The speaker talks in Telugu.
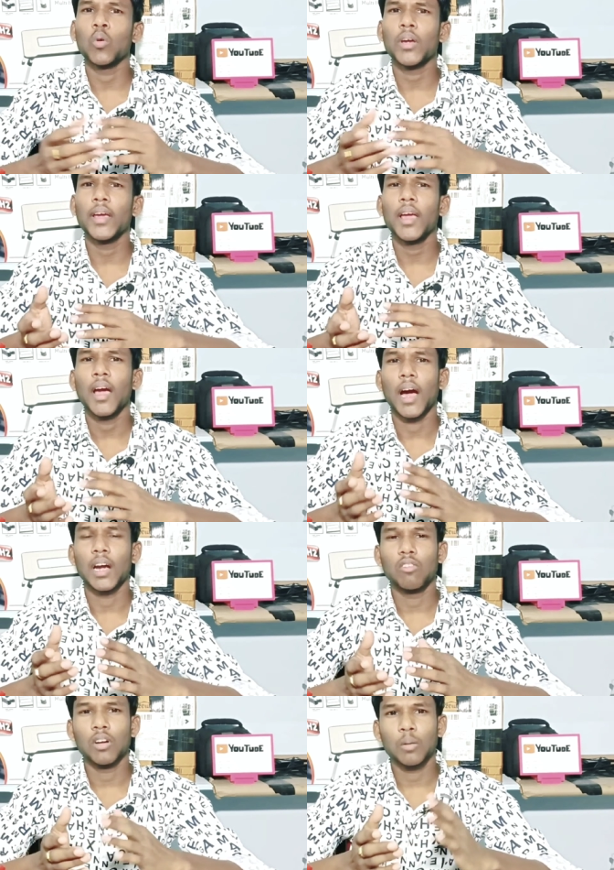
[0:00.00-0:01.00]
ఓకే
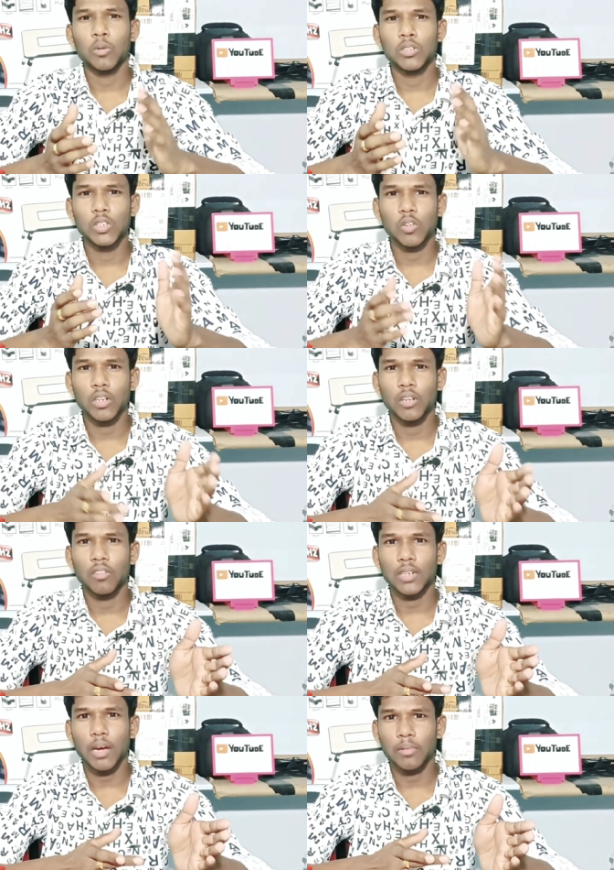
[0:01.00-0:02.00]
అటువంటప్పుడు జియో
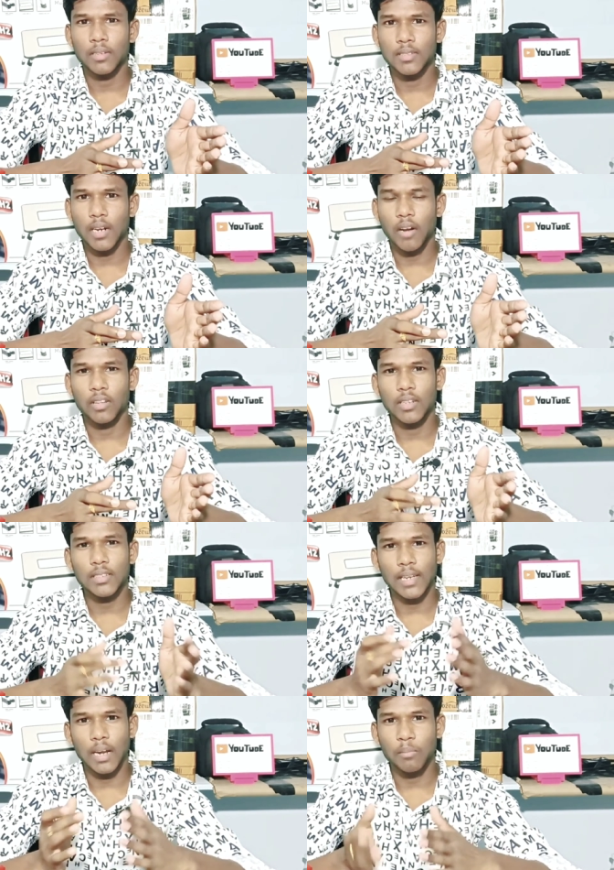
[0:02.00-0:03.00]
ఇటువంటి ఆఫ్ని తీసుకురావడం అనేది
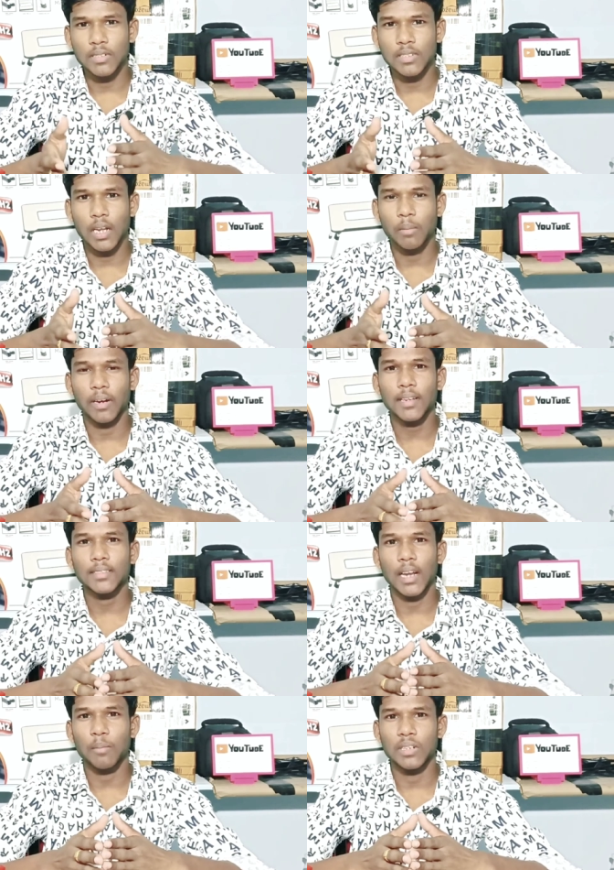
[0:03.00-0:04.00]
చాలా మంచిది అనమాట
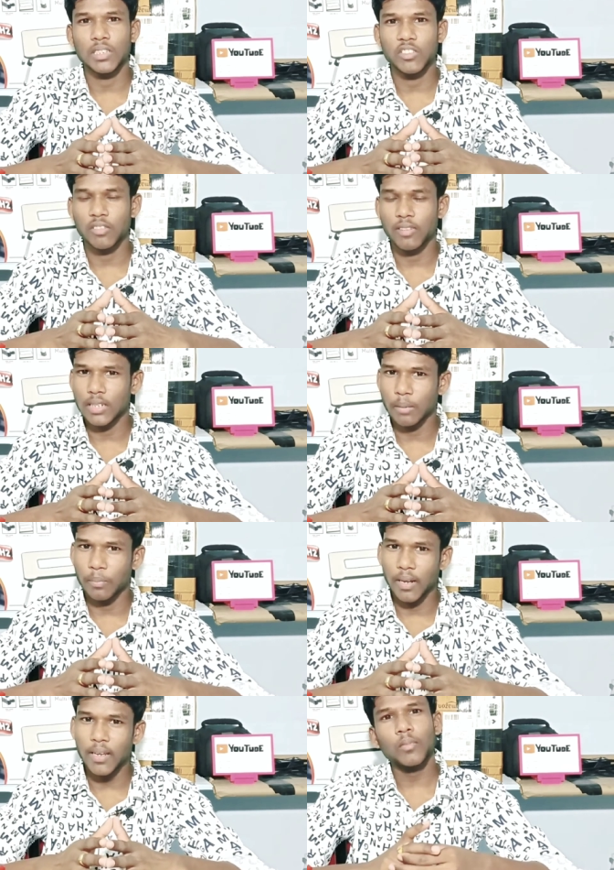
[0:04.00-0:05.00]
చాలా మంచి విషయం అని
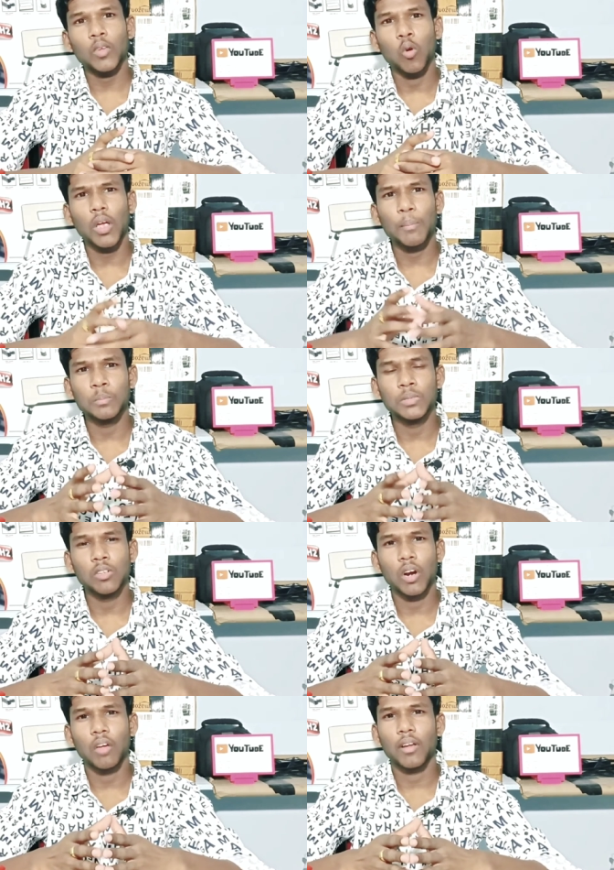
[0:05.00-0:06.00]
చెప్పాలి ఓకే పబ్జి
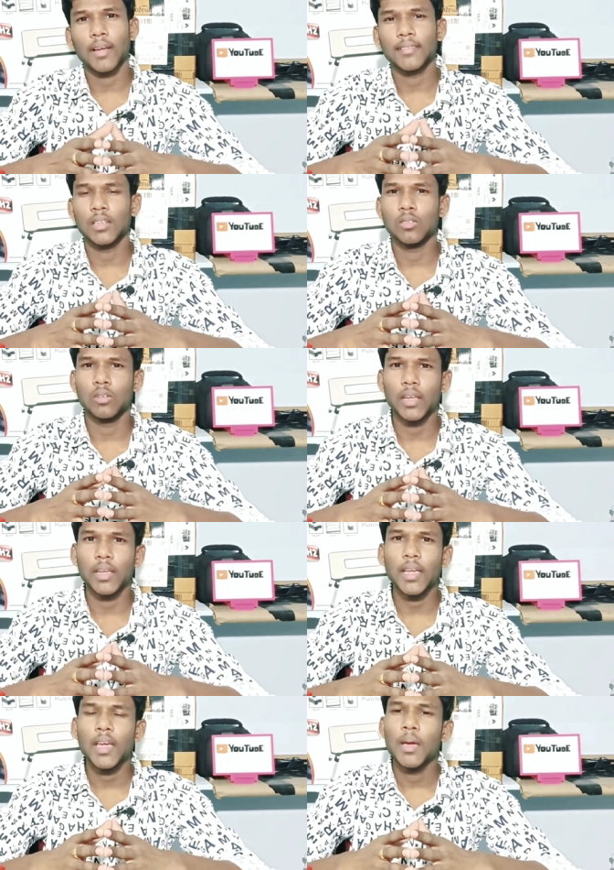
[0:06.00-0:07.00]
వాడేవారు నాకు తెలిసి ఉండి
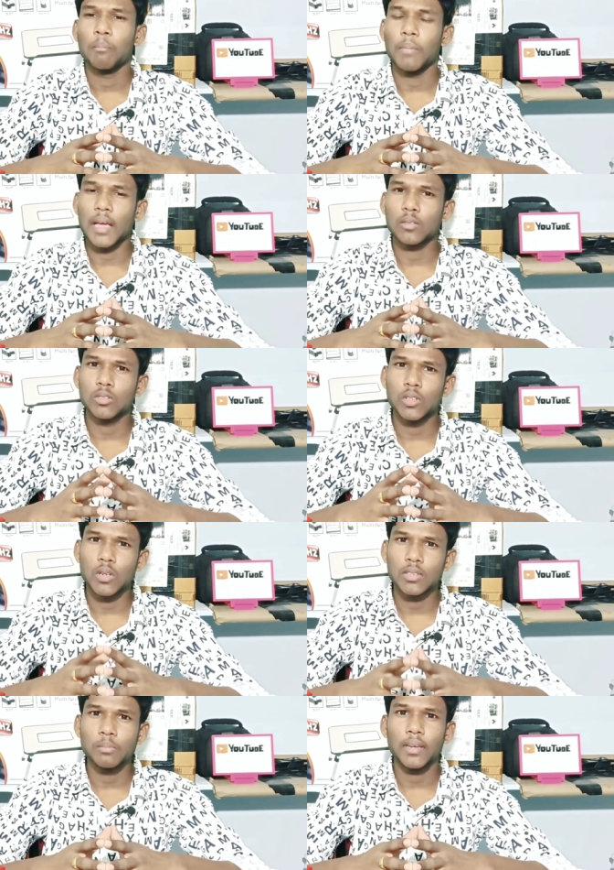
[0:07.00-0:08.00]
మ్యాక్సిమం
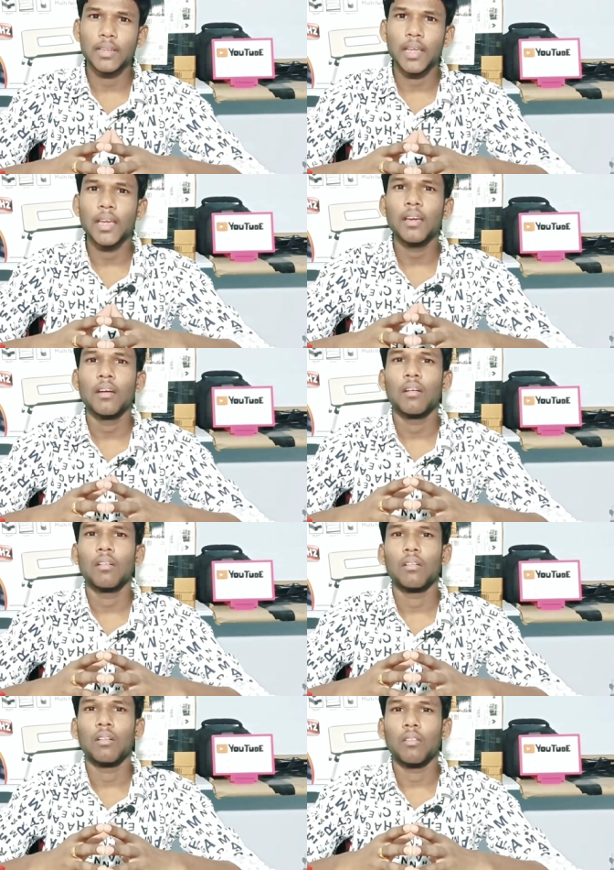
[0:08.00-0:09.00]
జియో సిమ్ అయితే
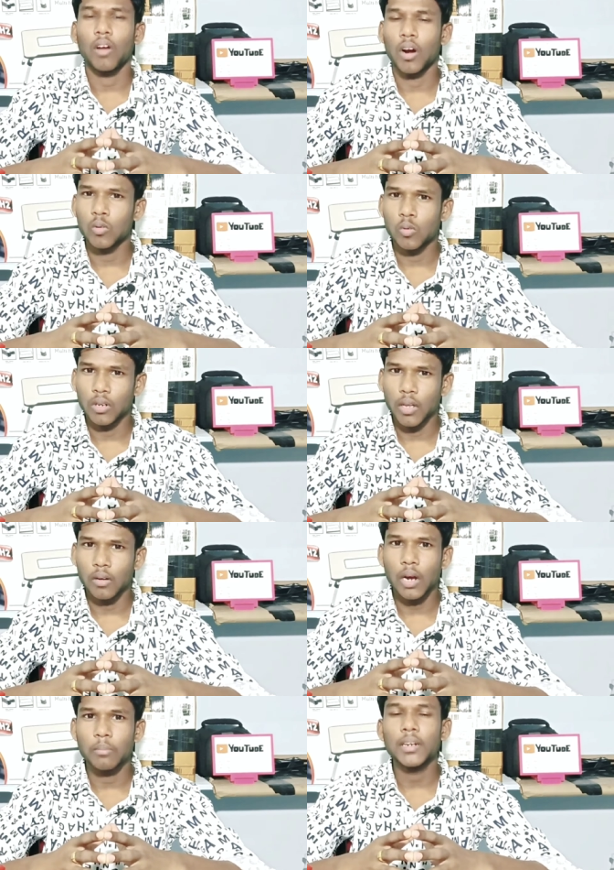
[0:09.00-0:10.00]
వాడుతూ ఉంటారు
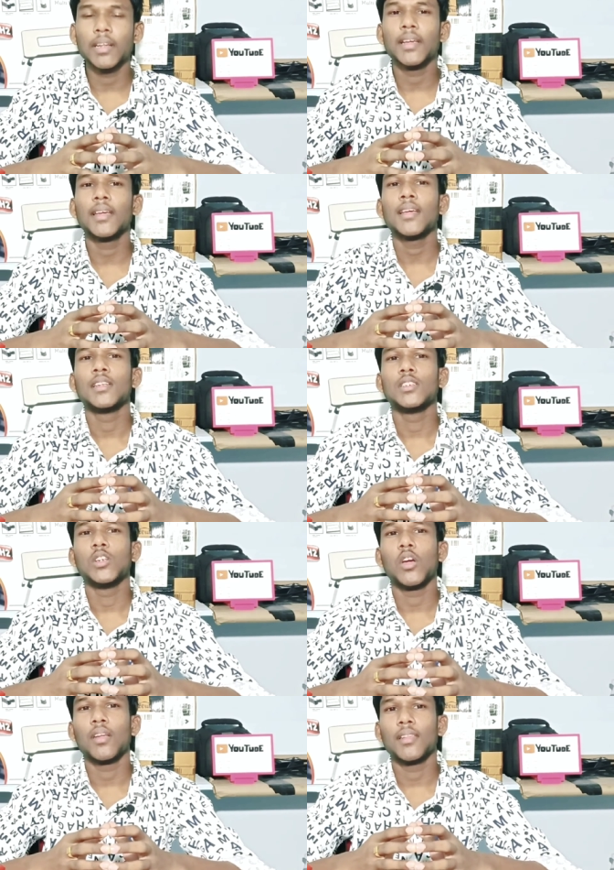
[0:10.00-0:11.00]
కాబట్టి
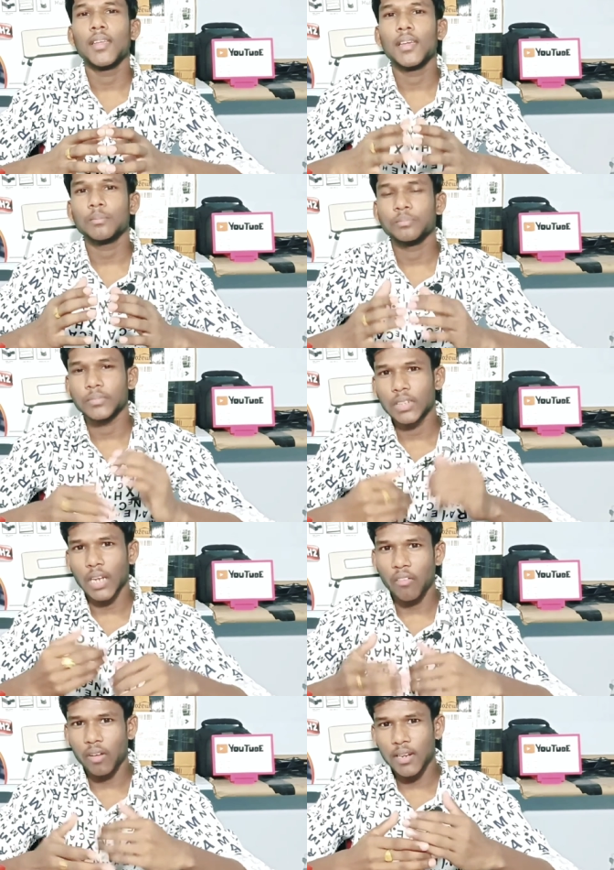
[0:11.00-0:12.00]
జియో అనేది ఈ
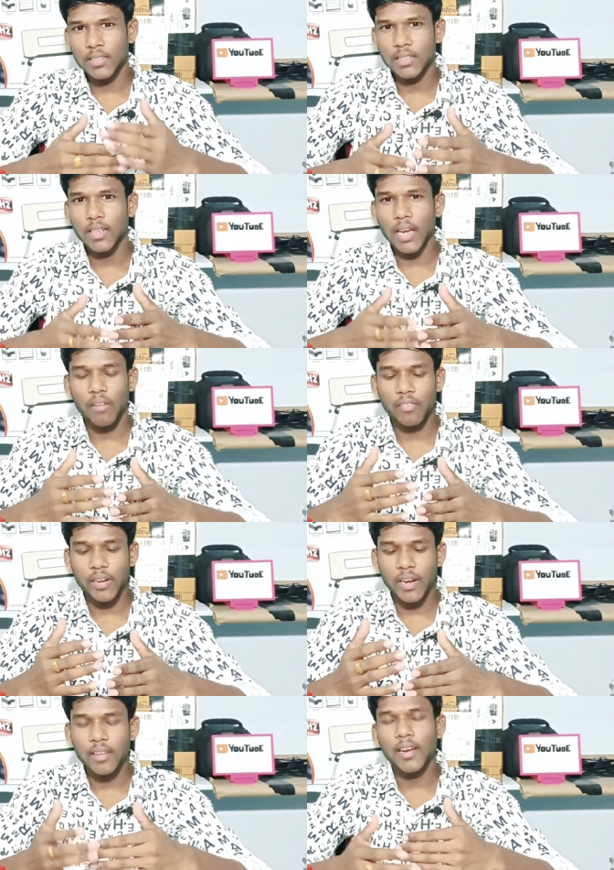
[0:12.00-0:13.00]
ఆఫర్ అని ఇచ్చింది ఈ ఆఫర్
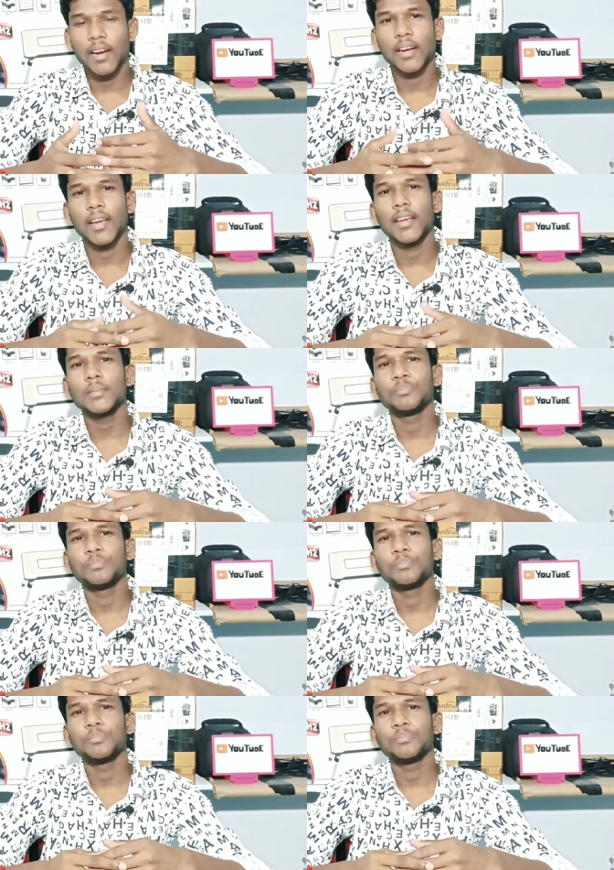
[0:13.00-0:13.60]
ఏంటిది అని అంటే